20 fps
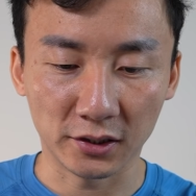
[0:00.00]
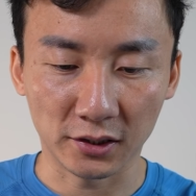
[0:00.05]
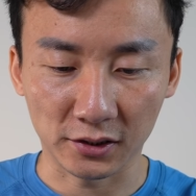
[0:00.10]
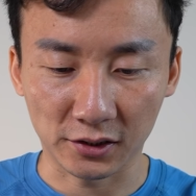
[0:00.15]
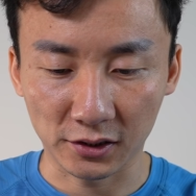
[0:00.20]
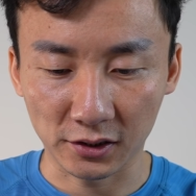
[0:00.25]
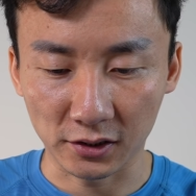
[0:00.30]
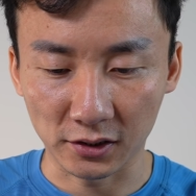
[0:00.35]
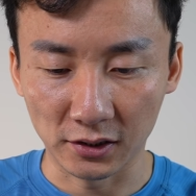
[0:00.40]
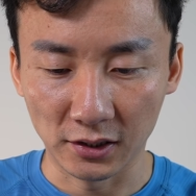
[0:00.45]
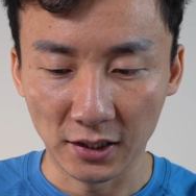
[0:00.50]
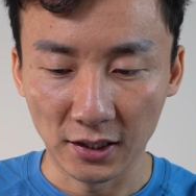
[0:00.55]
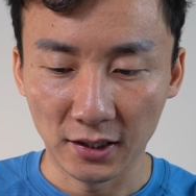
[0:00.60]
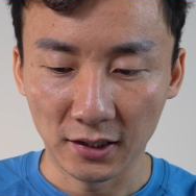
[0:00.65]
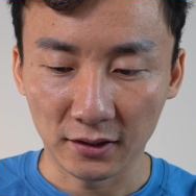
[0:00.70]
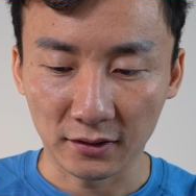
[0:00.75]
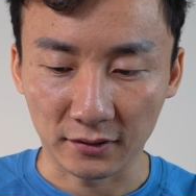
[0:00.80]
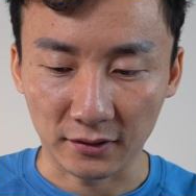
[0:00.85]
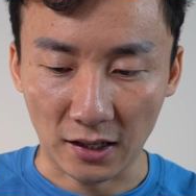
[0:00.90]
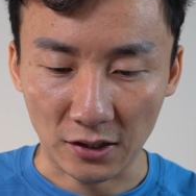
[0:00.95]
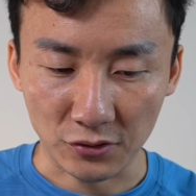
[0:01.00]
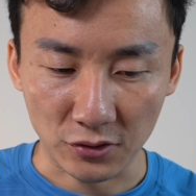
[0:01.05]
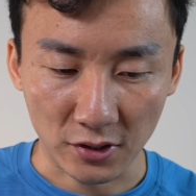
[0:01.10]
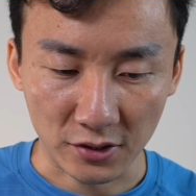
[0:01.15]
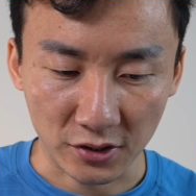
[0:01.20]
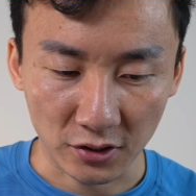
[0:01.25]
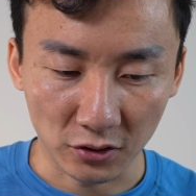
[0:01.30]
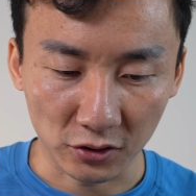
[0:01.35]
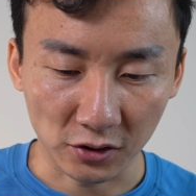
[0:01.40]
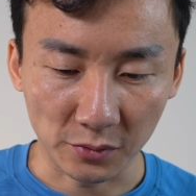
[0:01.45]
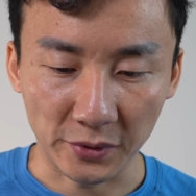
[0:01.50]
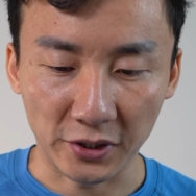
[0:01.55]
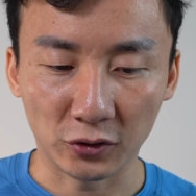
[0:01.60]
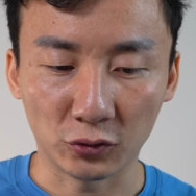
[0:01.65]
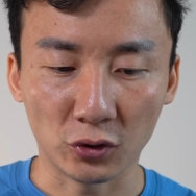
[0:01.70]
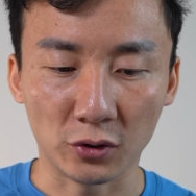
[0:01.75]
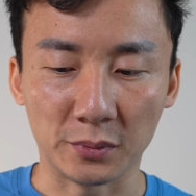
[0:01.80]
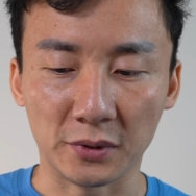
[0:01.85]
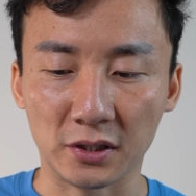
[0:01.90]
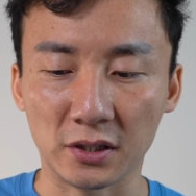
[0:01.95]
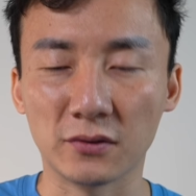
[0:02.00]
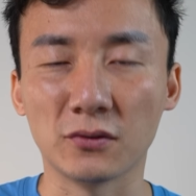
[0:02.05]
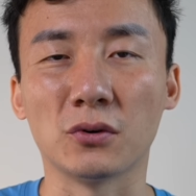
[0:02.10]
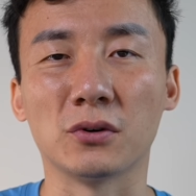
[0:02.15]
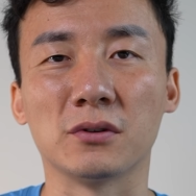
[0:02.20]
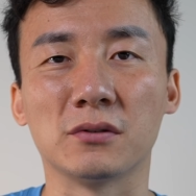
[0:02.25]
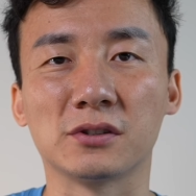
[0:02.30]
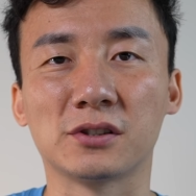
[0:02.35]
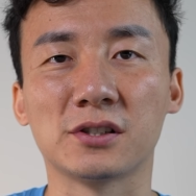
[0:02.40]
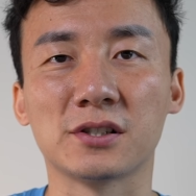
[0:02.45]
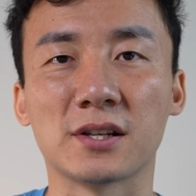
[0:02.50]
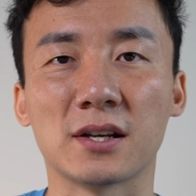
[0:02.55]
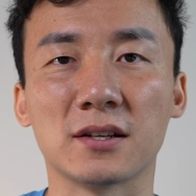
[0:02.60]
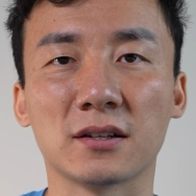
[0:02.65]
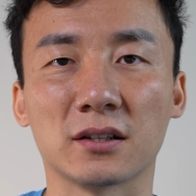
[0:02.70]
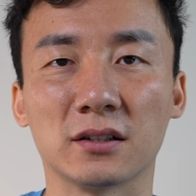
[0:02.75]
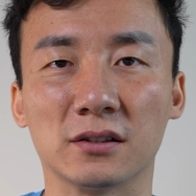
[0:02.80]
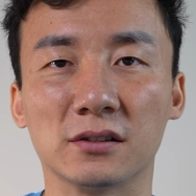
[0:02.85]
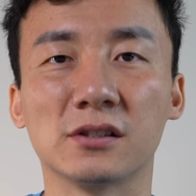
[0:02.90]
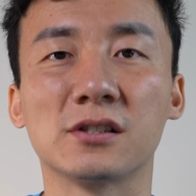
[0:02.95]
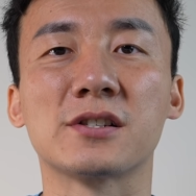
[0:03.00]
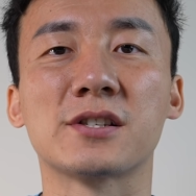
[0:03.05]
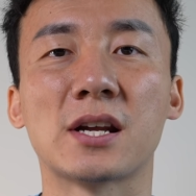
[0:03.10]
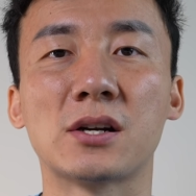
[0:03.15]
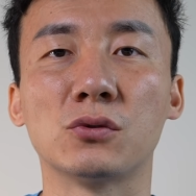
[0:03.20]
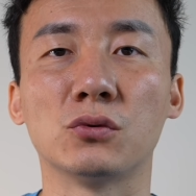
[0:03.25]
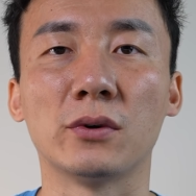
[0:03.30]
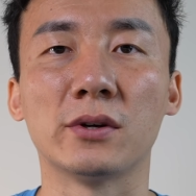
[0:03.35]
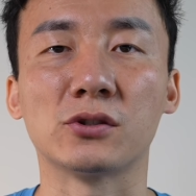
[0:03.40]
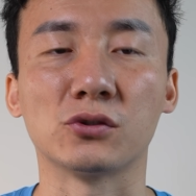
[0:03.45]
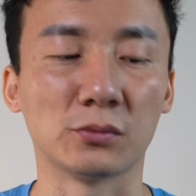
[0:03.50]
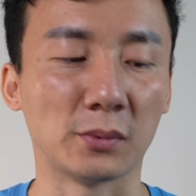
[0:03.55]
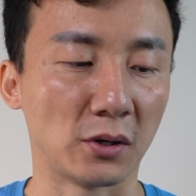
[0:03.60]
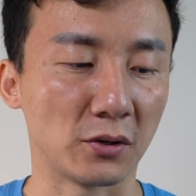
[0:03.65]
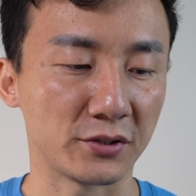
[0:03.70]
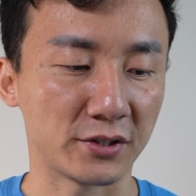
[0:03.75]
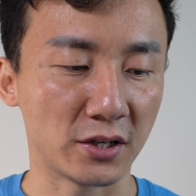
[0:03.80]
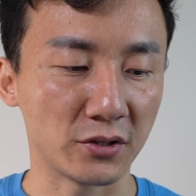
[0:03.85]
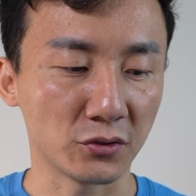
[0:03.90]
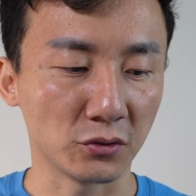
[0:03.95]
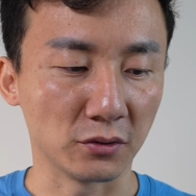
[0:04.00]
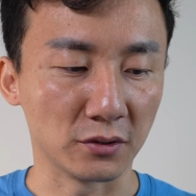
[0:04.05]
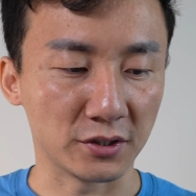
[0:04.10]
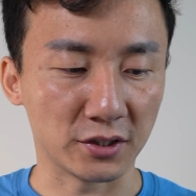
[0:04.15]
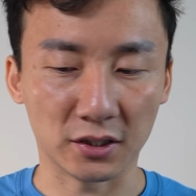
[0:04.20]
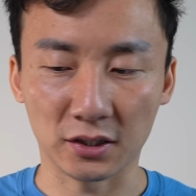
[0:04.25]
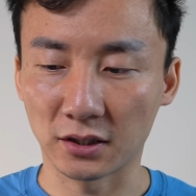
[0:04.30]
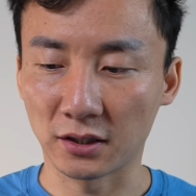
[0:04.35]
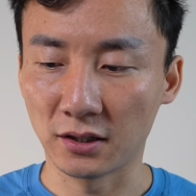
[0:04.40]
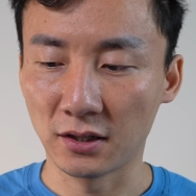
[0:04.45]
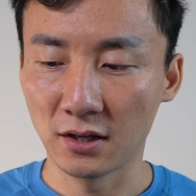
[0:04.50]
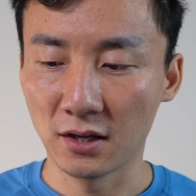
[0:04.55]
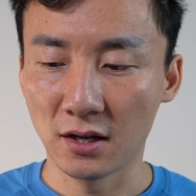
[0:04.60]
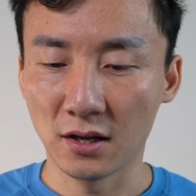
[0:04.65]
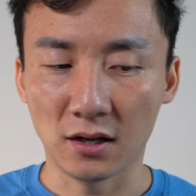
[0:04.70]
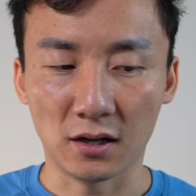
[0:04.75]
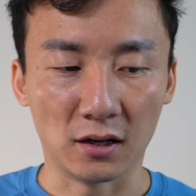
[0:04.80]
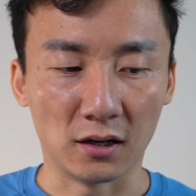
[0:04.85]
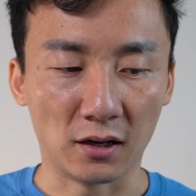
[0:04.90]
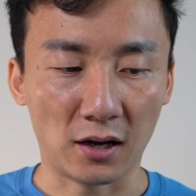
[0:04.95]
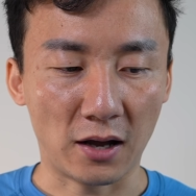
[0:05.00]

的是拿出来之后这么一对比，因为我之前可能是先入为主吧，我先用了这个呃